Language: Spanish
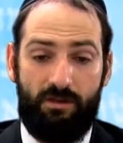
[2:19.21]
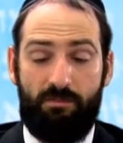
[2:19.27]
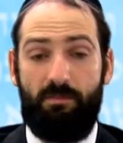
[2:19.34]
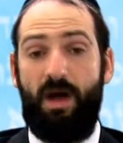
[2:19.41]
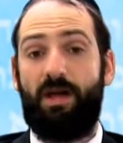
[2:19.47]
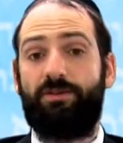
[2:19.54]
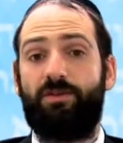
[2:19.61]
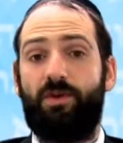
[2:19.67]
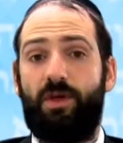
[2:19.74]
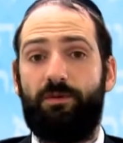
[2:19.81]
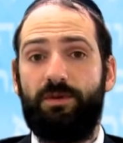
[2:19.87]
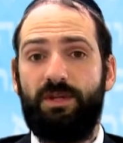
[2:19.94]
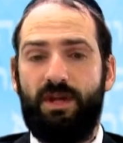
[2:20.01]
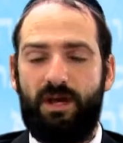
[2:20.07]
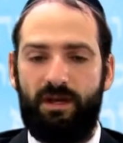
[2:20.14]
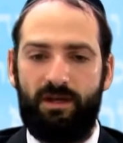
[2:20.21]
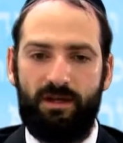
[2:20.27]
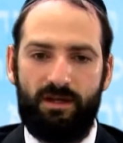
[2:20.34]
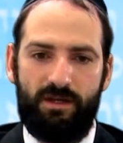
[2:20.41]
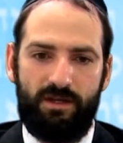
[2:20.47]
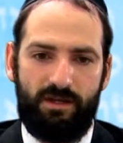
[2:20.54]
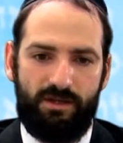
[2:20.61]
Más todavía,
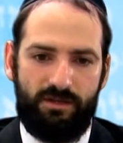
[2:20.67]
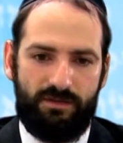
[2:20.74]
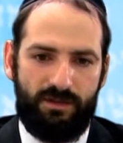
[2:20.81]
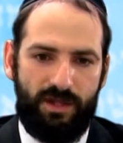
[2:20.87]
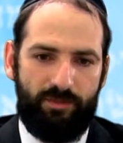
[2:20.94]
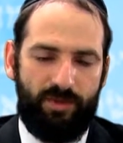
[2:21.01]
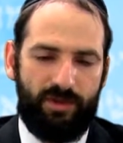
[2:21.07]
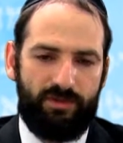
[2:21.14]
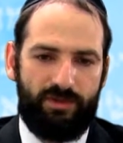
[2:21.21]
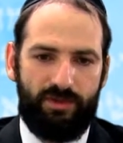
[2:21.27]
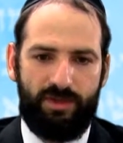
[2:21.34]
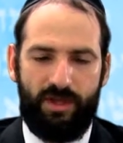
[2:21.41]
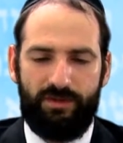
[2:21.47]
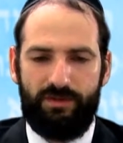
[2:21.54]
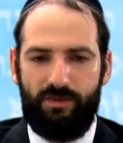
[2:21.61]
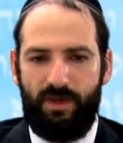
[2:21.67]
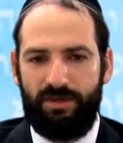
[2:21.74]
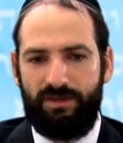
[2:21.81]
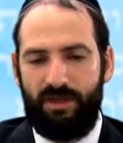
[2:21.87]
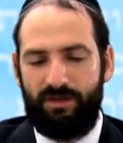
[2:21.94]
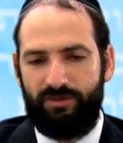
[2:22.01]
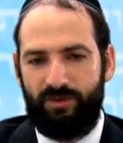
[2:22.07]
si la persona se va a
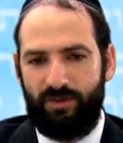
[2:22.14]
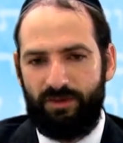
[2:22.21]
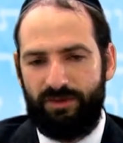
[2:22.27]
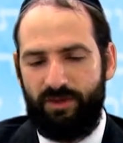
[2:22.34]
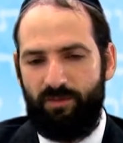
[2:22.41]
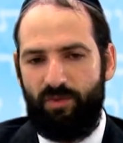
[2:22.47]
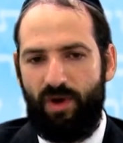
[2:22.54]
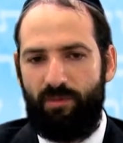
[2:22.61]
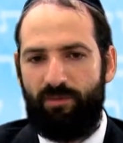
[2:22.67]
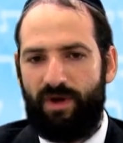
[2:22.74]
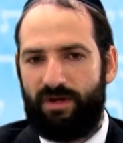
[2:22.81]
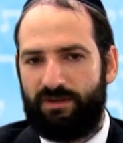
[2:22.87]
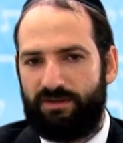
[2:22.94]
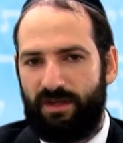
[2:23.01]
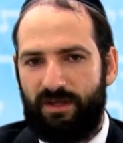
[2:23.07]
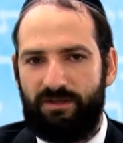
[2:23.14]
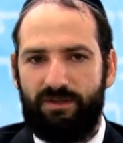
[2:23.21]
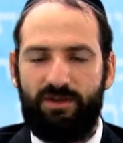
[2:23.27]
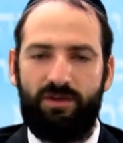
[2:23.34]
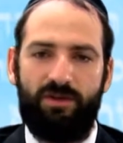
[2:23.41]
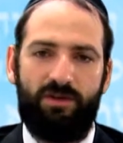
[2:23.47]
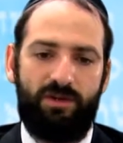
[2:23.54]
estar todo el tiempo
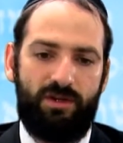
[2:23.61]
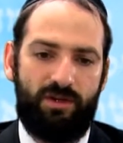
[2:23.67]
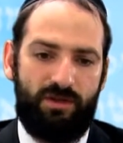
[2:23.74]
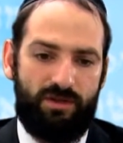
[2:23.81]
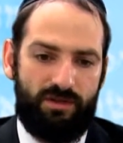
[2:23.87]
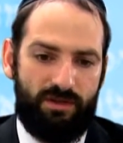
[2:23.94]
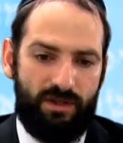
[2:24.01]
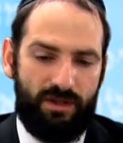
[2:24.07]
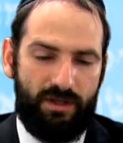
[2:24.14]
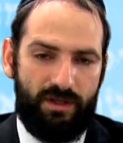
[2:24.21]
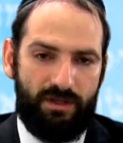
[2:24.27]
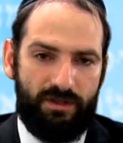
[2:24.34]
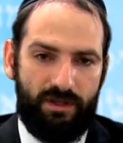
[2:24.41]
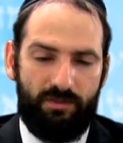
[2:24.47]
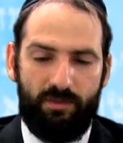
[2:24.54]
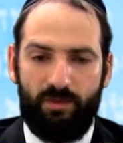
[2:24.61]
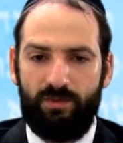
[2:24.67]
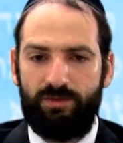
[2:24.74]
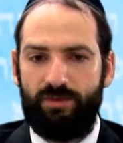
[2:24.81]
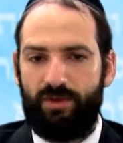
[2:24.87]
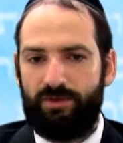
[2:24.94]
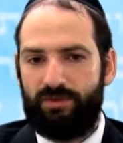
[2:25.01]
apartando del
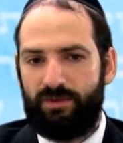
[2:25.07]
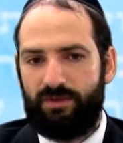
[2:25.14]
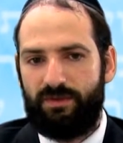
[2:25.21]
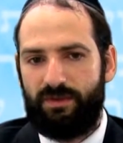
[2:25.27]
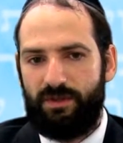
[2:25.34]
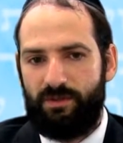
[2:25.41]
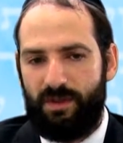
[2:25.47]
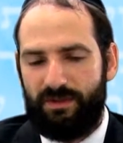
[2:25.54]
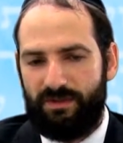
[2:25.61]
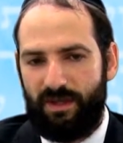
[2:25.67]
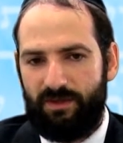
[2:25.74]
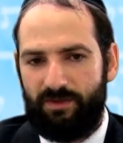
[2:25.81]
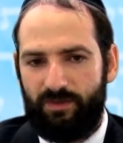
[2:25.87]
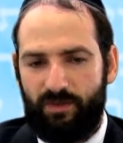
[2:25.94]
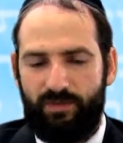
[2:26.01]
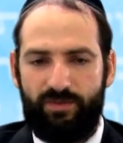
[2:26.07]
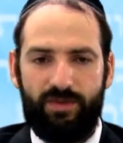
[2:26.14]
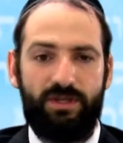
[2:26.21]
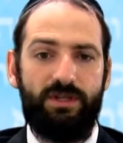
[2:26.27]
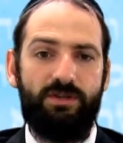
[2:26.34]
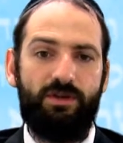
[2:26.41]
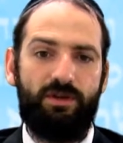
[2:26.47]
mundo, entonces va a estar
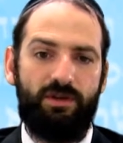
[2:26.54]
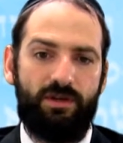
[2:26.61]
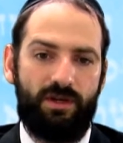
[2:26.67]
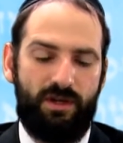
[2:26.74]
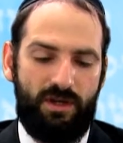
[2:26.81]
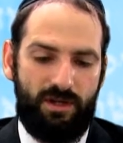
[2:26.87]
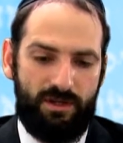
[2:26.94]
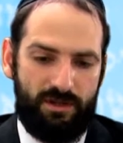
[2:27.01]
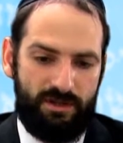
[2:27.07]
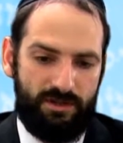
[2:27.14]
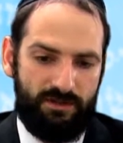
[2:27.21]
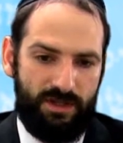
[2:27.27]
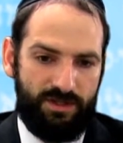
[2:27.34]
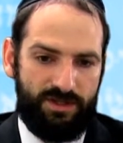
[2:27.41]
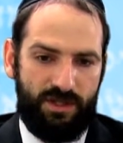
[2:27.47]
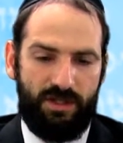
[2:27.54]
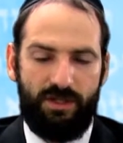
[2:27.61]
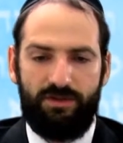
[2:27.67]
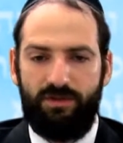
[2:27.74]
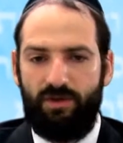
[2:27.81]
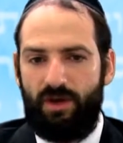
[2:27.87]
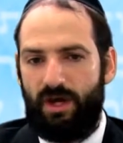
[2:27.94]
sufrido. Y si ayer le
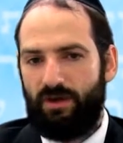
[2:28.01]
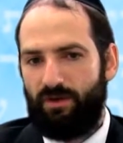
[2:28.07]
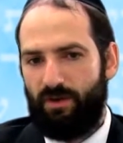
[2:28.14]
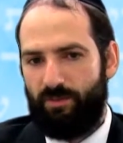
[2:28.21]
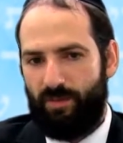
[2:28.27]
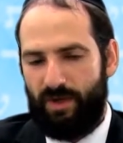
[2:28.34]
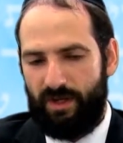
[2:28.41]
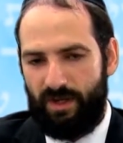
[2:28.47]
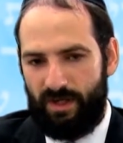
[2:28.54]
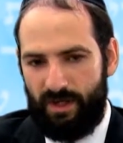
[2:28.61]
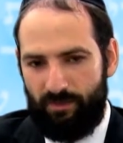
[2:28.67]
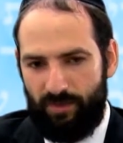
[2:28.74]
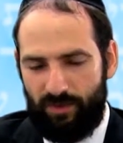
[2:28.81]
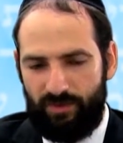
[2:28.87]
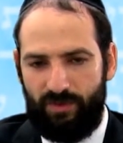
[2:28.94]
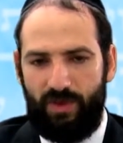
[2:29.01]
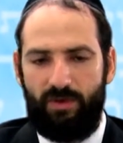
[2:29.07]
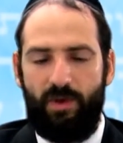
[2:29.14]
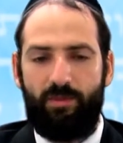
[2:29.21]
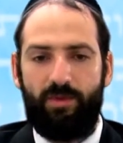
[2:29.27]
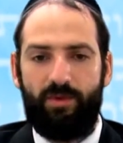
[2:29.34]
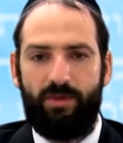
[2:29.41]
dio algo es para que la persona
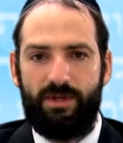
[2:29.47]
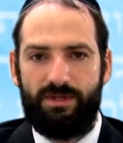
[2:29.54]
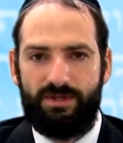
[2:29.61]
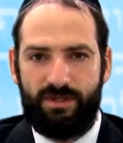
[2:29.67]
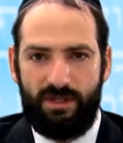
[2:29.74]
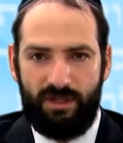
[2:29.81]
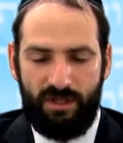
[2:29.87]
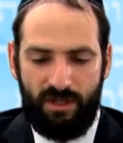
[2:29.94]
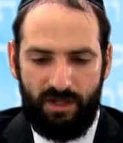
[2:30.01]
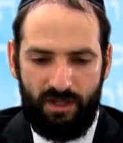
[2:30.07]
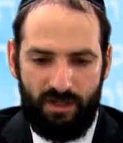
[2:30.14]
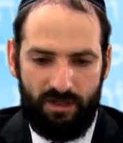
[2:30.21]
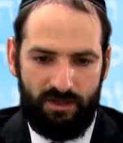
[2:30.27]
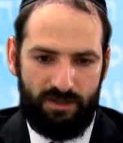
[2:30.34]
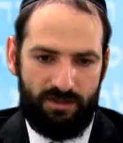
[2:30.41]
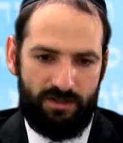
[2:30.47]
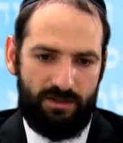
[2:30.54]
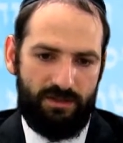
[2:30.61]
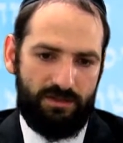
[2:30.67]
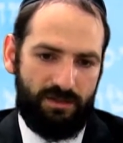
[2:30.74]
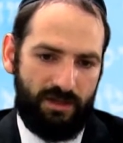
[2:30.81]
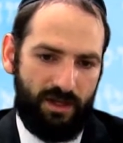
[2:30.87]
lo aproveche
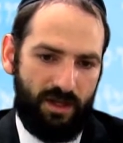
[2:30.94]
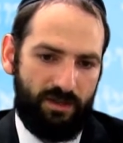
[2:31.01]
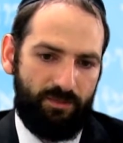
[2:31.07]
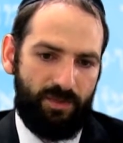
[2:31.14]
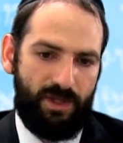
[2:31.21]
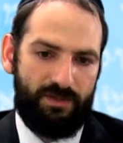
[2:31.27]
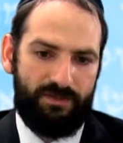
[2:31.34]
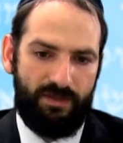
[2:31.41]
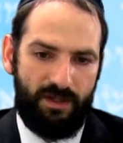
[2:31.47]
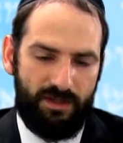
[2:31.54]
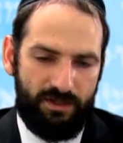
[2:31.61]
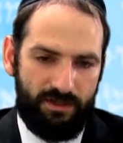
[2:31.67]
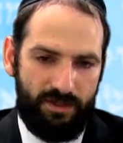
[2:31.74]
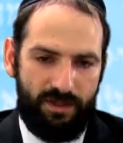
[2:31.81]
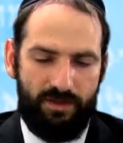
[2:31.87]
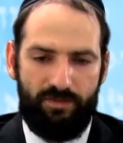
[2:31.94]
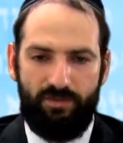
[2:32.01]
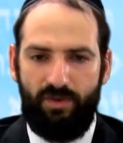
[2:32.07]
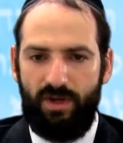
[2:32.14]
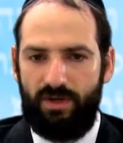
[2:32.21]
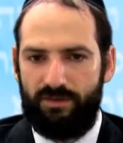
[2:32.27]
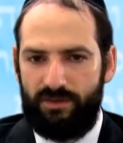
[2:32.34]
y, tenga el placer y le dé
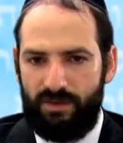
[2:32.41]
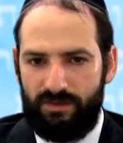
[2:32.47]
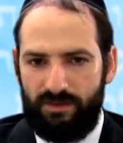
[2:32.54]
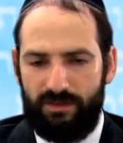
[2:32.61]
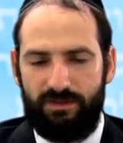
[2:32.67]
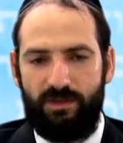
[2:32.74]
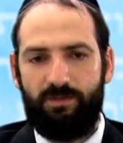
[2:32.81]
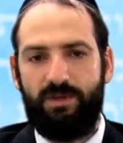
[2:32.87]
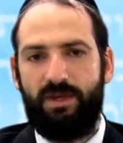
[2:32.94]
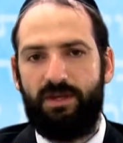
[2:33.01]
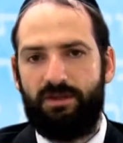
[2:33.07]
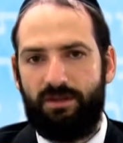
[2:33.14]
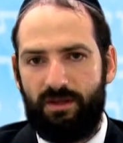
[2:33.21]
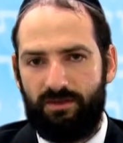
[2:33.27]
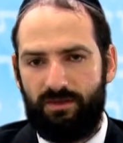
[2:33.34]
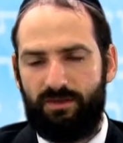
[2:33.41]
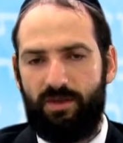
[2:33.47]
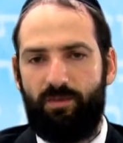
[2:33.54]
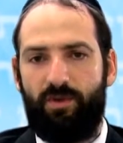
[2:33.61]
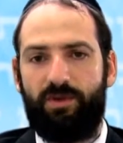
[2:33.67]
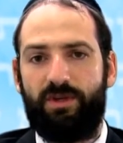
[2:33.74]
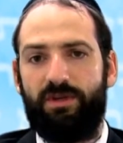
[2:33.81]
fuerzas y esté bien. Entonces,
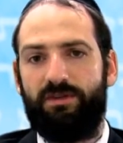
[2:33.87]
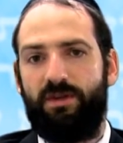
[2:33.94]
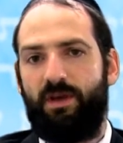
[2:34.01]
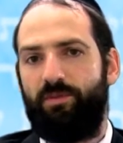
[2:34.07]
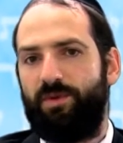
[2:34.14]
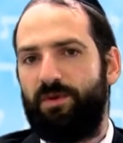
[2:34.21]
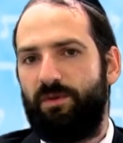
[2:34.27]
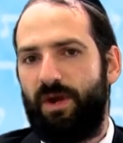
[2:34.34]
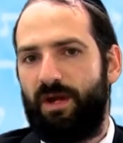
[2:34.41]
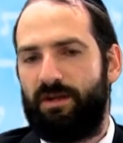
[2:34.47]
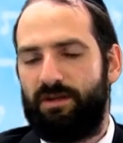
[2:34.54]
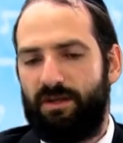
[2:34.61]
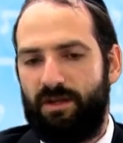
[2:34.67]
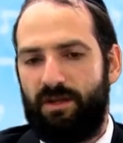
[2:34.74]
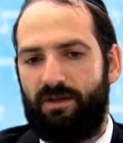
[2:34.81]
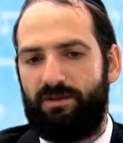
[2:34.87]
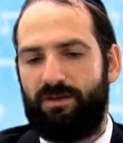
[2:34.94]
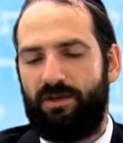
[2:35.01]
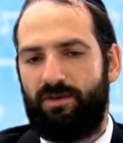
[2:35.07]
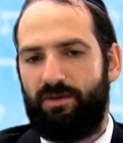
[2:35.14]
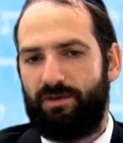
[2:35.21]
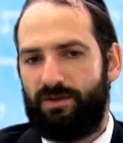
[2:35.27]
¿por qué se va a privar
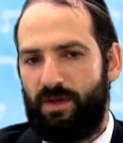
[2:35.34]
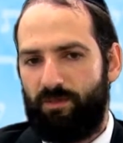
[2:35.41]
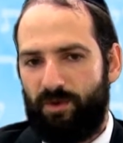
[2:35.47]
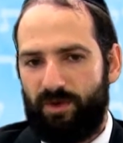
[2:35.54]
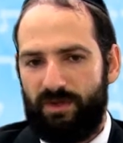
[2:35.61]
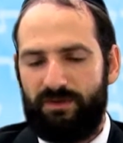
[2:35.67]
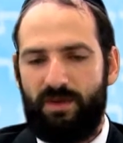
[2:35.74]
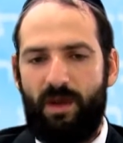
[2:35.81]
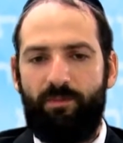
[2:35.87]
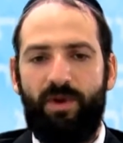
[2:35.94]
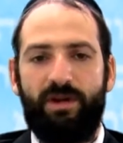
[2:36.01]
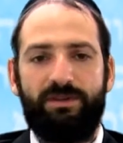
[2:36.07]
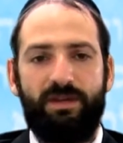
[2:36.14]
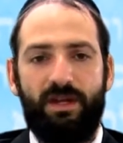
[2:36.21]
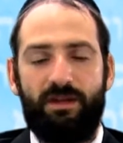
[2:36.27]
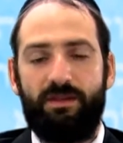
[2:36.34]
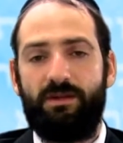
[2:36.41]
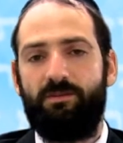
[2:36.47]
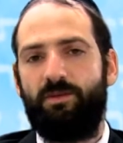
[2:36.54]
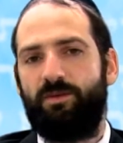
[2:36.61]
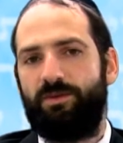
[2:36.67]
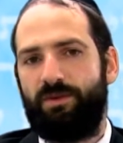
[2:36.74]
de cosas? ¿Por qué se va a apartar del
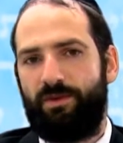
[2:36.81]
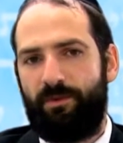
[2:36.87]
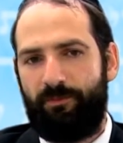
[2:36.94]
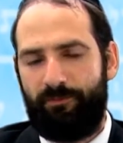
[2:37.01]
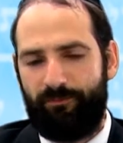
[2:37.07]
mundo?